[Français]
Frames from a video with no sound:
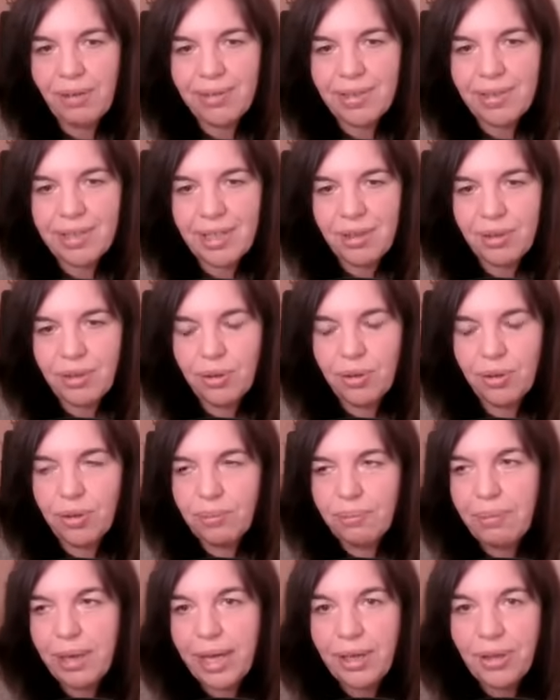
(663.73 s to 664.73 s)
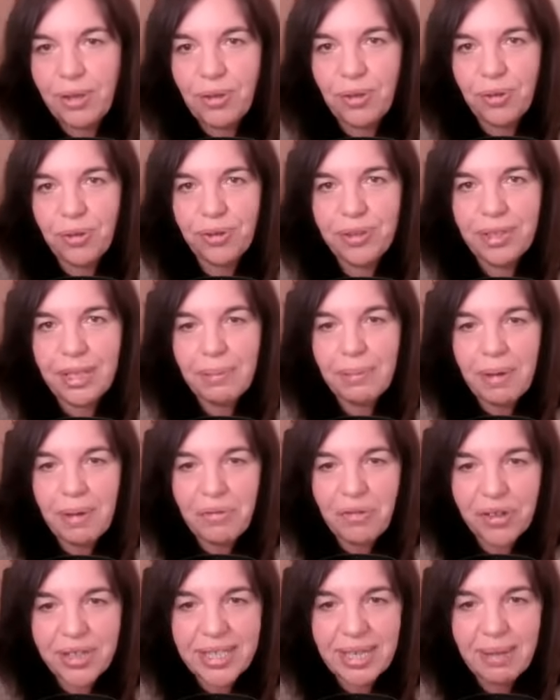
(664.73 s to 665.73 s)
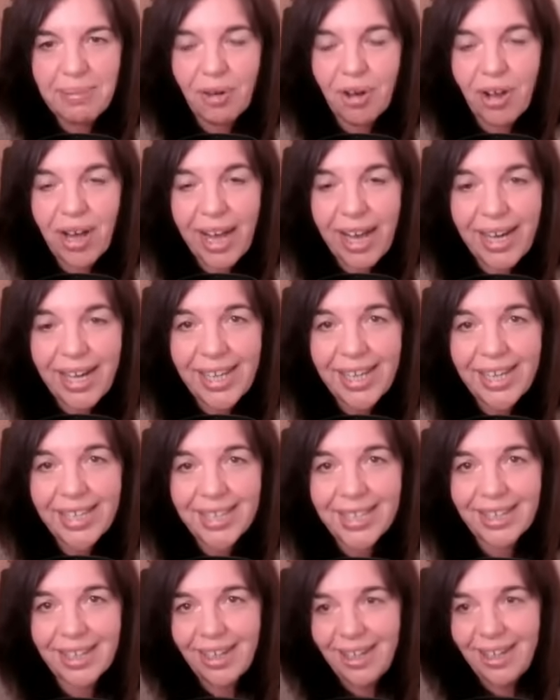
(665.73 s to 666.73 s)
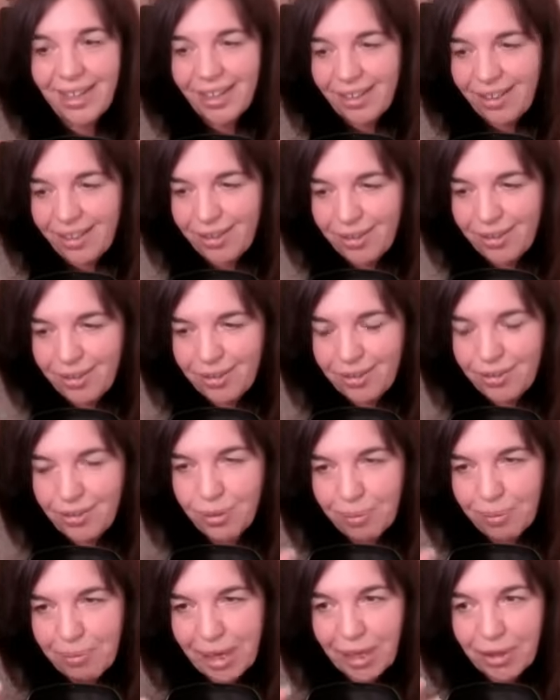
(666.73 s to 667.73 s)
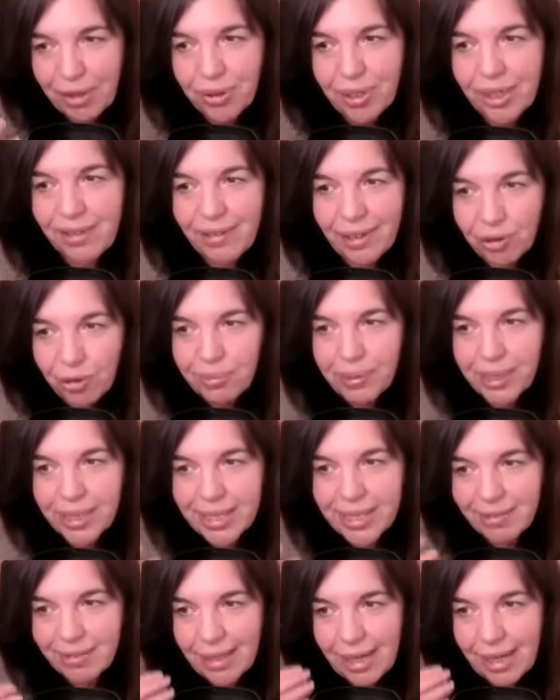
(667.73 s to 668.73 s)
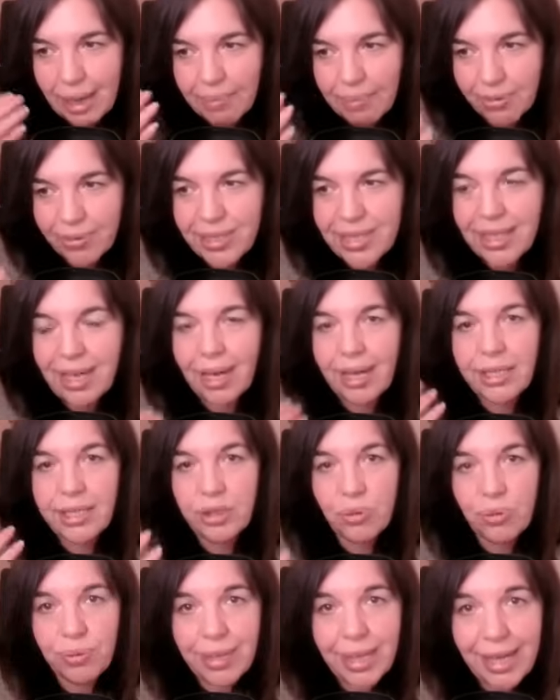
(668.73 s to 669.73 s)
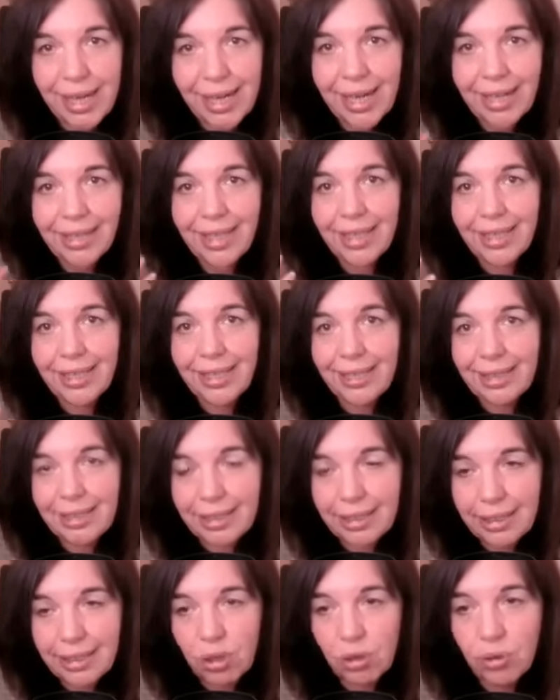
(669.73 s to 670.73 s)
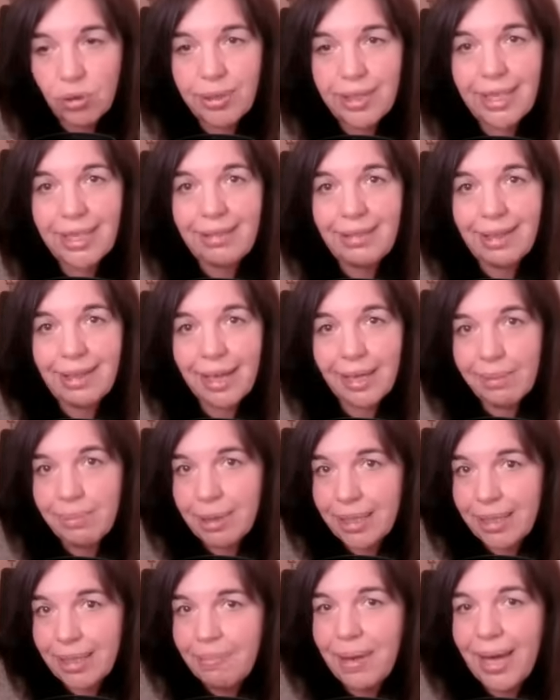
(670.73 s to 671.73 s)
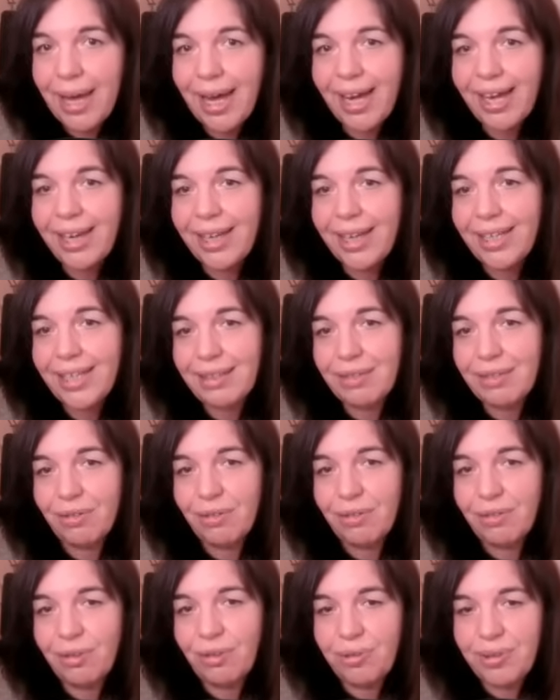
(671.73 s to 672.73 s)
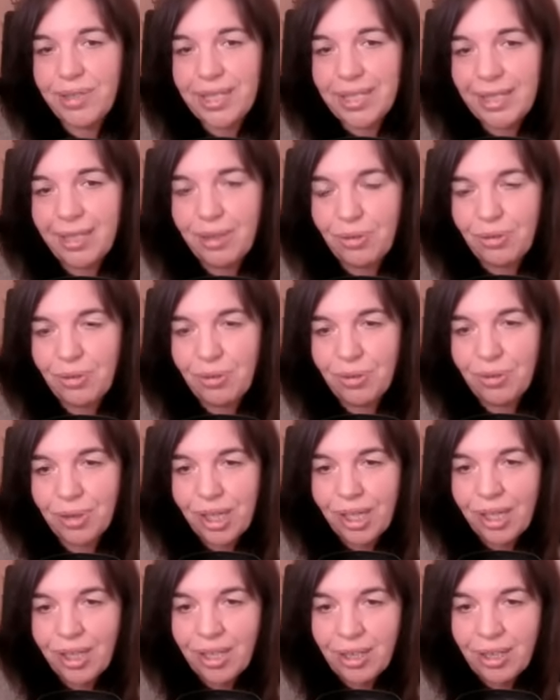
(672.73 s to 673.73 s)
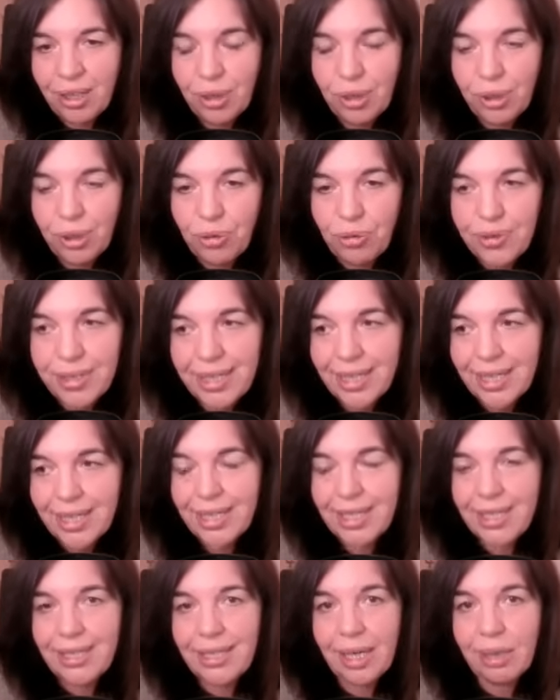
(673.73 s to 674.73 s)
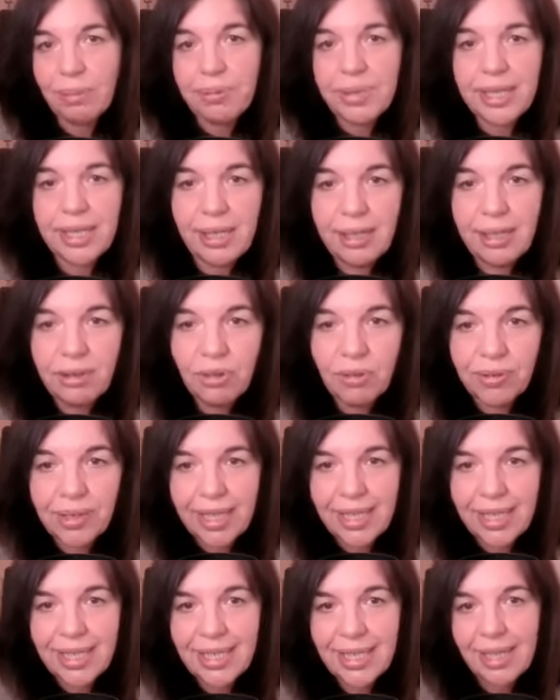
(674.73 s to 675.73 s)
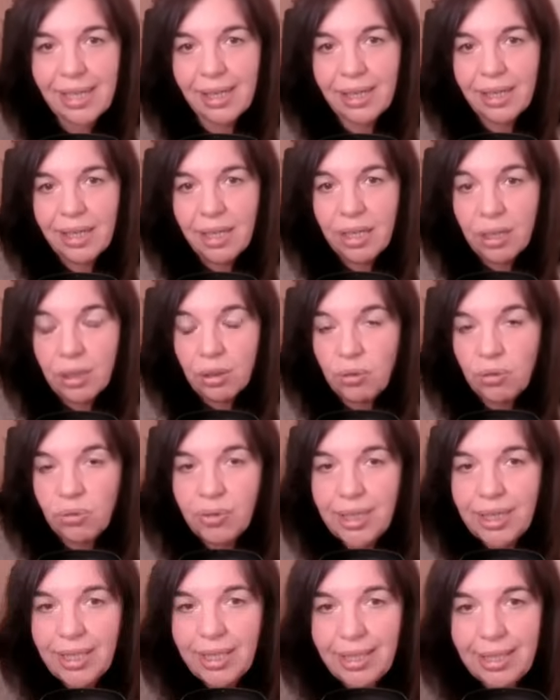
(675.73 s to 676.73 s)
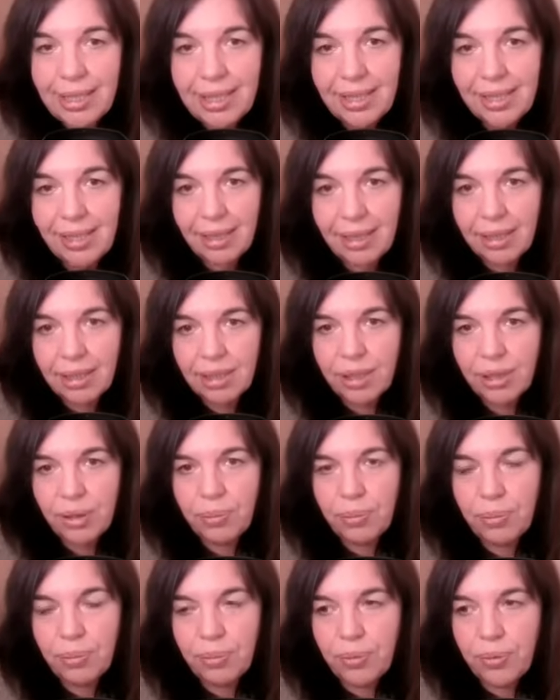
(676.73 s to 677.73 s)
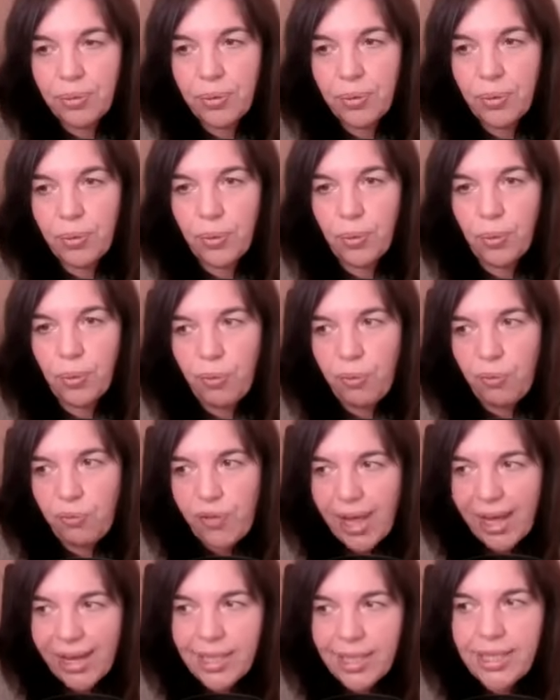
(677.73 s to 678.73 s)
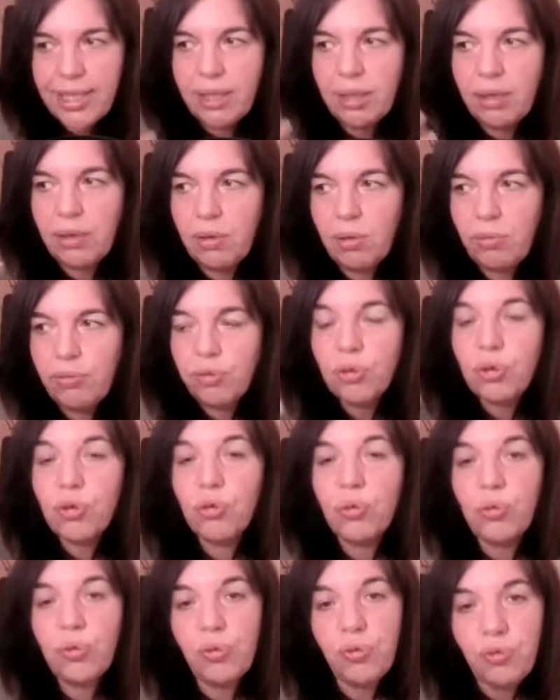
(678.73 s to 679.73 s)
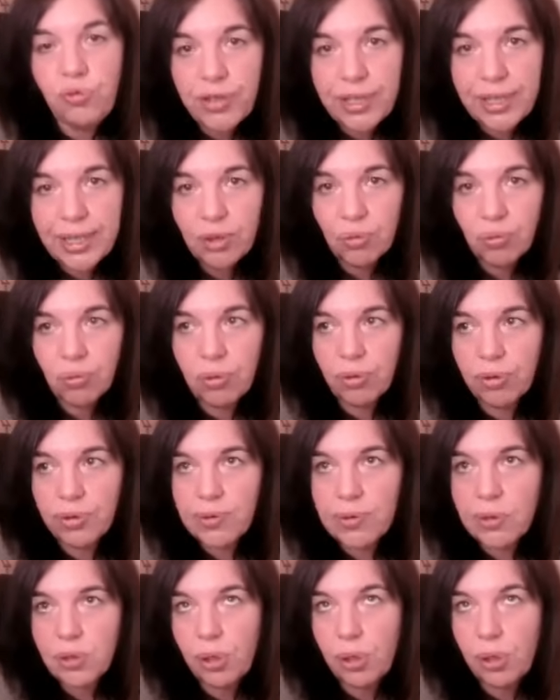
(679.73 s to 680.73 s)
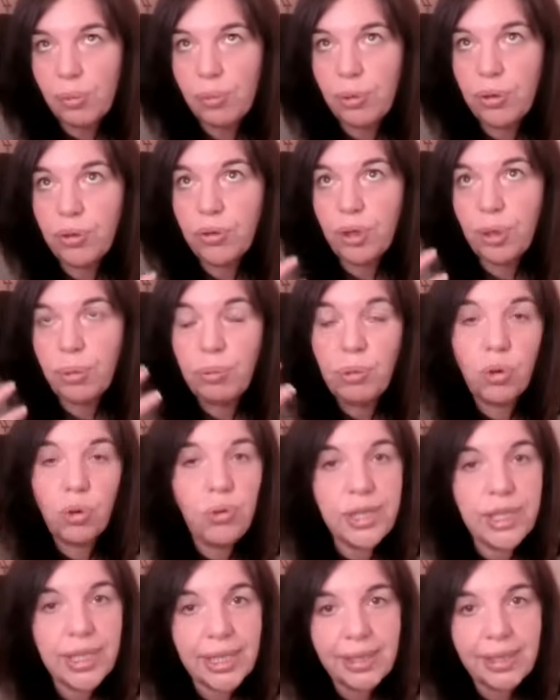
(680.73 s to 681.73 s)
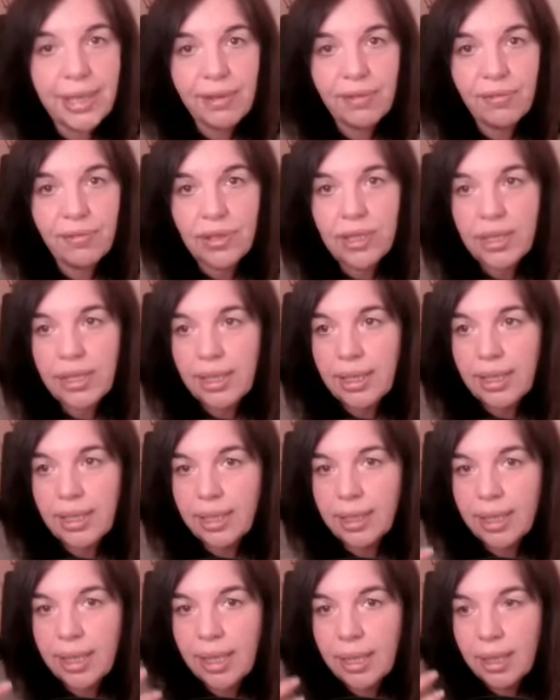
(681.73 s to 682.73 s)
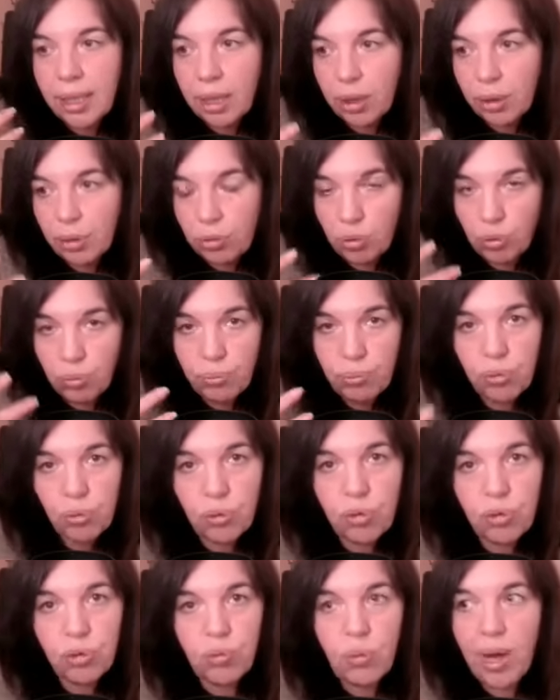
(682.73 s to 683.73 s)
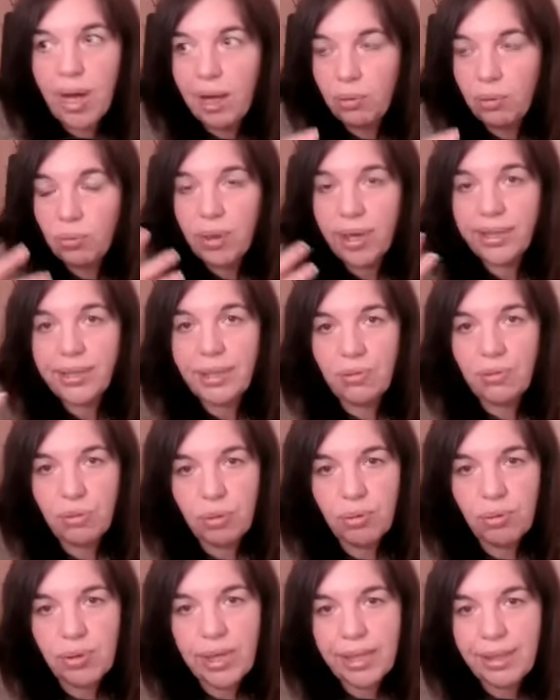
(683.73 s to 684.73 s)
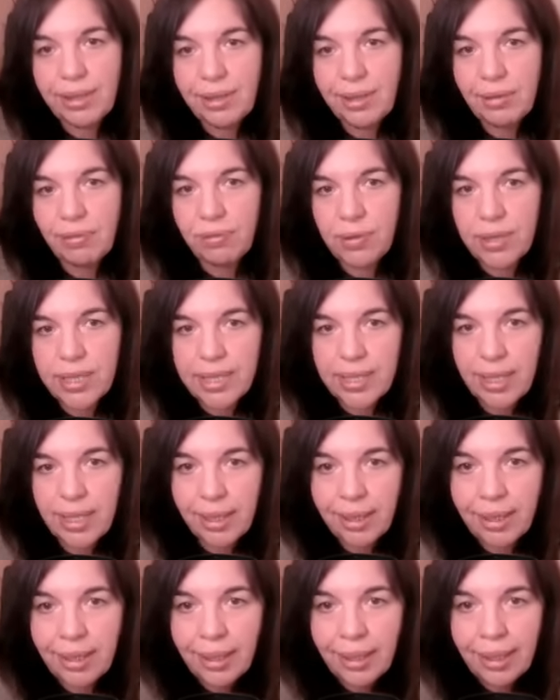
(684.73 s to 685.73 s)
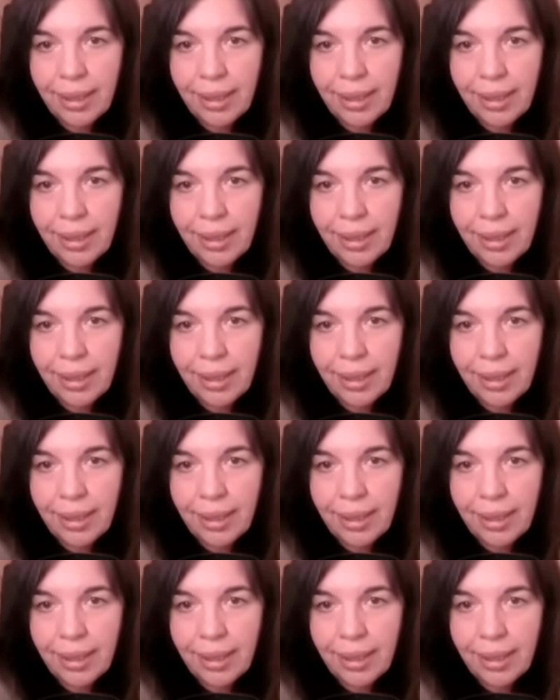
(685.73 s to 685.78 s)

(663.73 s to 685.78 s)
Hein. On sait que Mercure n'est pas forcément à l'aise. Euh, donc Mercure qui va représenter la pensée rationnelle, analytique, le détail, ben, n'est pas à l'aise dans, le signe euh, du, Sagittaire puisqu'il est en exil. Donc ici, euh, on va agir en fonction d'une vision d'ensemble, d'un projet d'avenir, donc pour soi ou à un niveau collectif aussi.